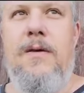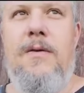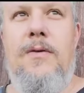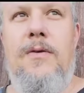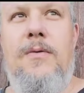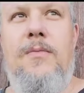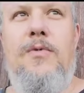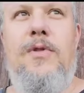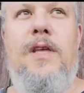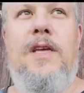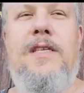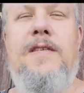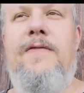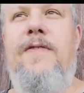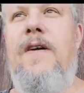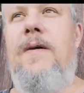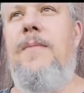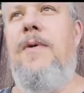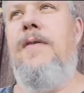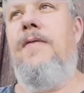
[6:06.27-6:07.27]
Euh, mon
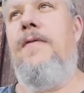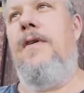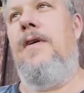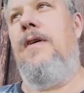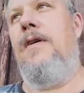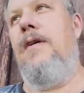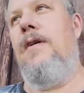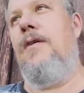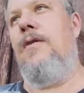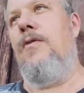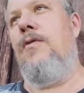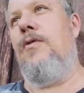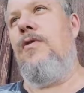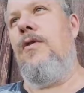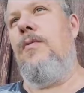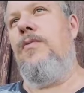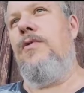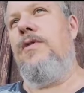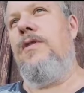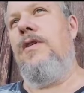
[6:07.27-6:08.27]
ex-femme avait
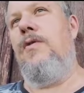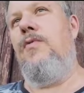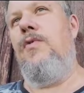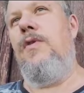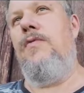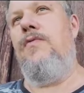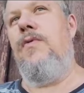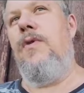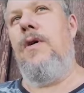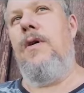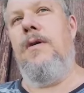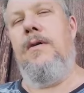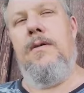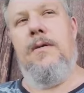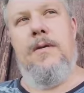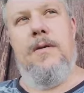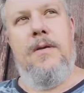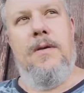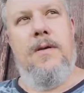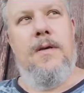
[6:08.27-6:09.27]
recommencé huit fois.
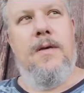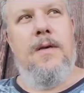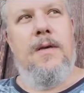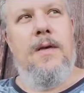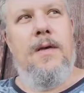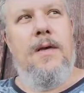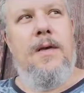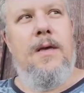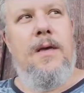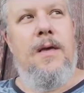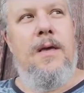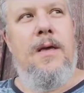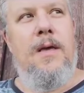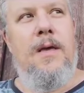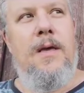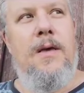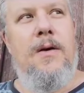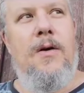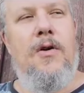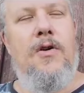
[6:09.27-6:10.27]

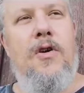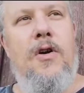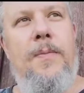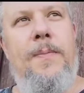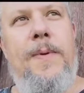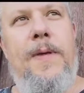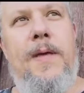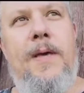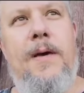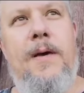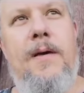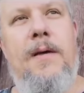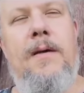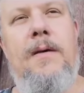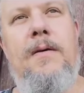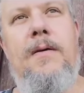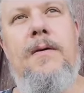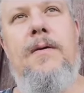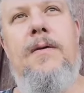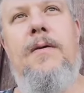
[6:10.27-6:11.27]
Et encore pire,
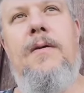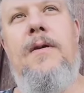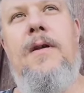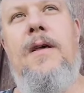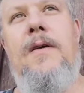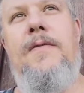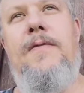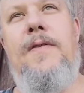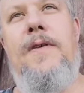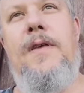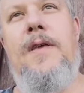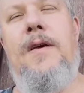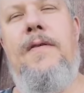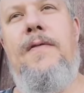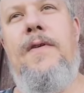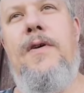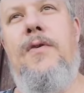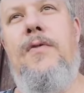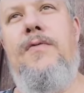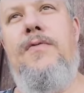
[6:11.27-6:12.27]
euh, la fille
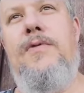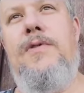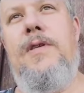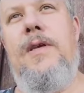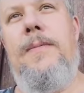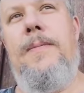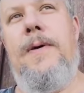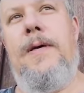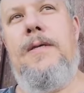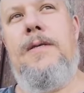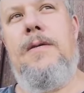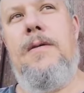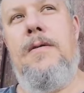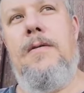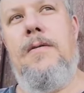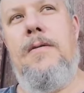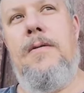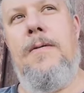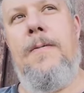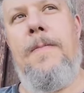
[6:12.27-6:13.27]
avait refusé parce
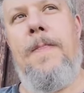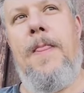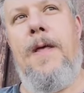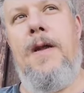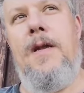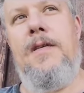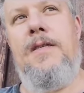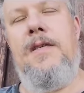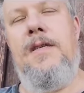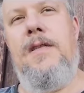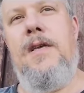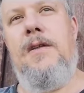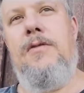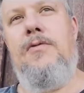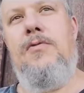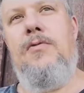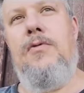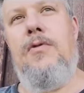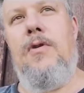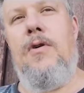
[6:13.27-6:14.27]
que la
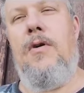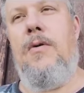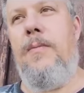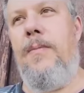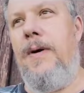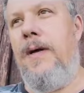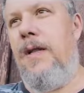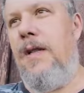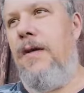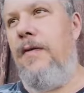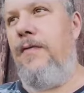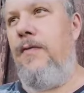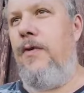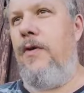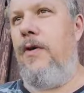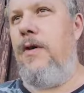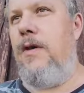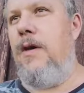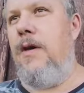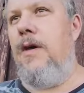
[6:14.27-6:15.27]
signature en bas de la
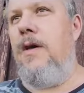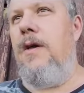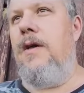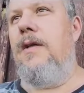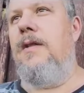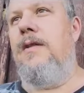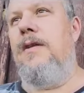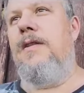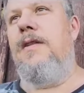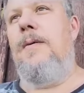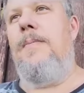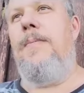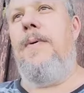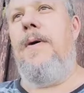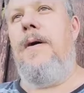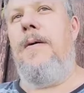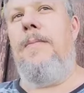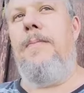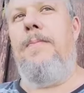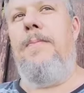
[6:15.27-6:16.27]
feuille n'était
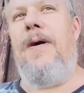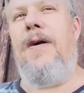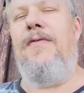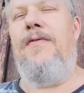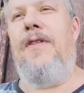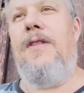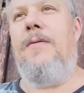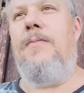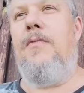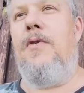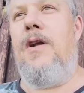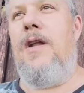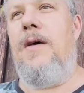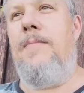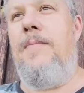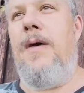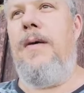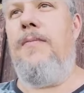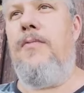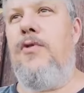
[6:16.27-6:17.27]
pas parfaitement la
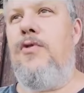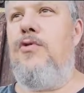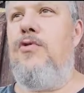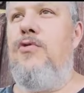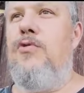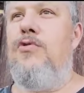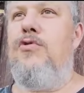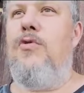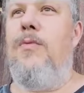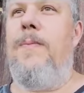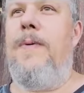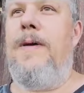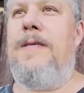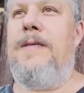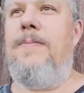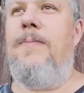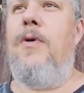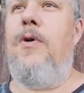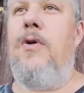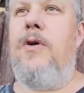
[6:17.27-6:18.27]
même que sur son
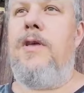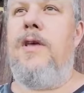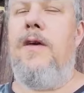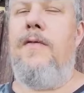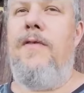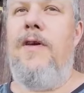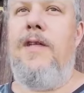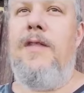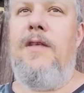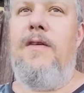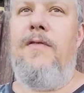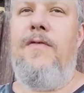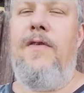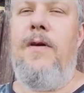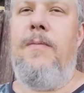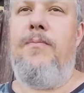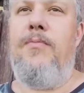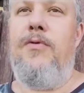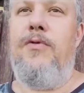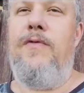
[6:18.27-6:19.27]
passeport qui avait été
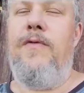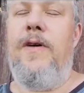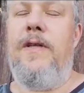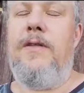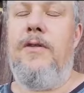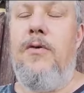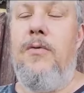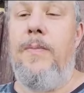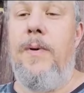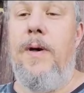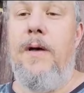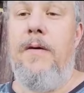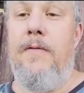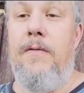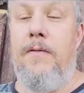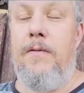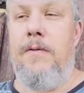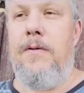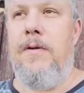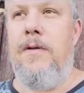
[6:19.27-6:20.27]
fait plus de 20 ans
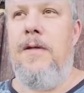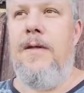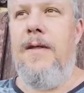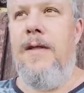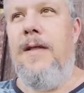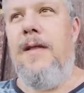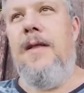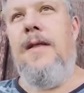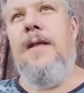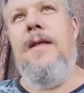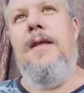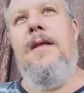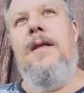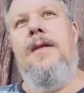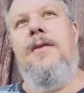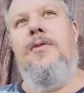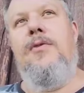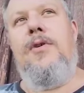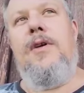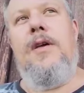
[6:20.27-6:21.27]
auparavant.
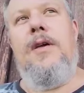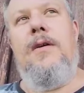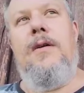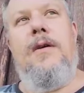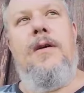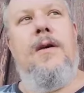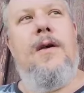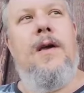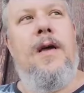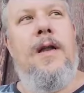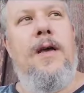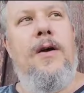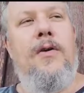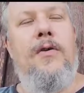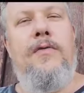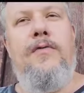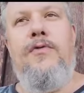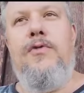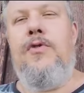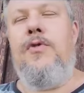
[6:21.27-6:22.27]
Donc euh, elle est
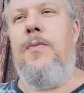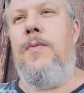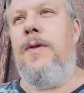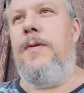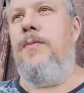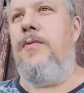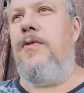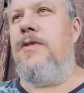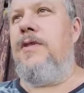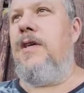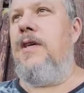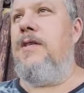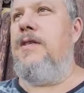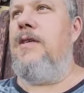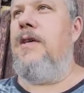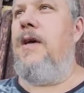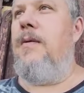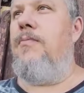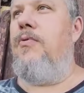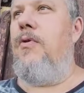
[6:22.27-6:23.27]
revenue complètement
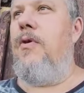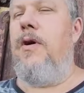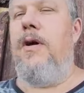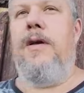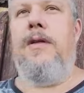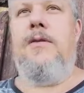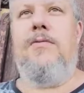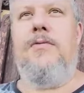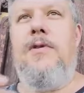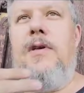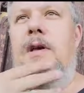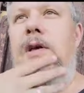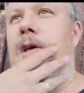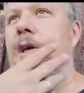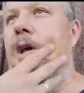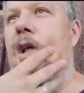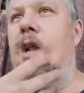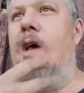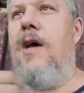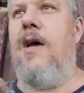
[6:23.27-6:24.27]
stressée, elle pleurait, tout ça,
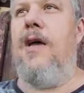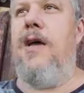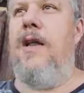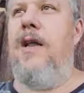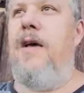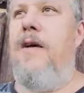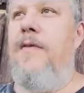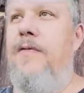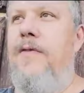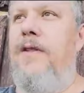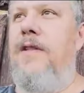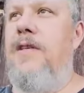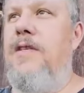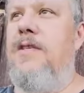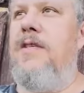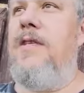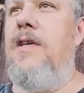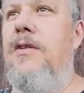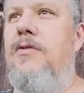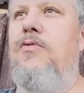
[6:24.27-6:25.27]
et elle a, fait des
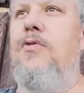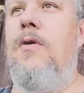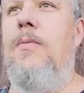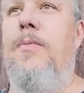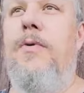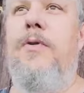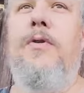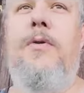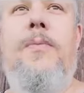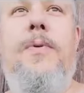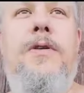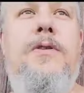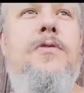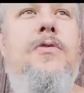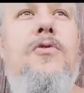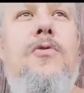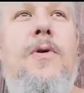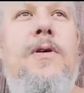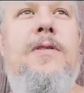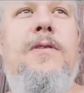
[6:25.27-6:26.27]
signatures pendant
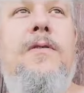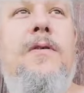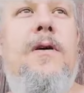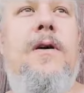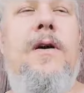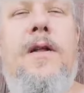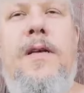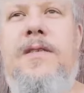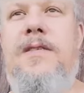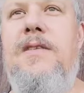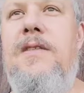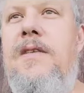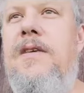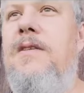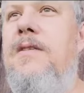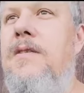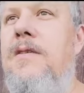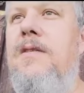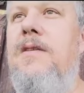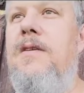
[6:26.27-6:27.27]
presque trois heures. Elle a signé,
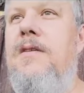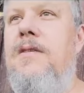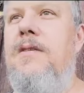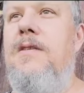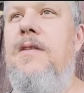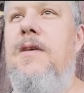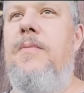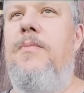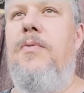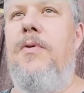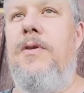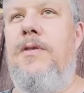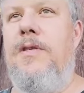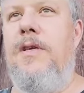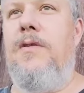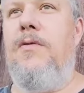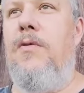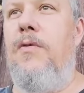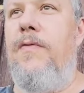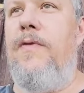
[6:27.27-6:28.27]
signé, signé pour
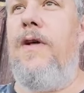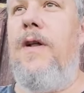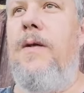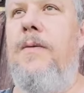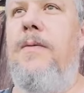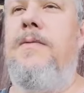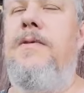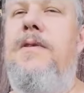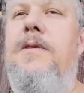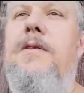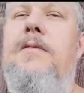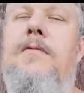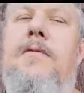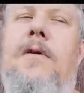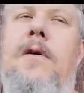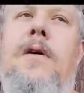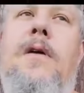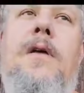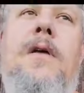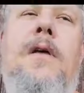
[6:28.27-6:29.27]
essayer de refaire la même signature.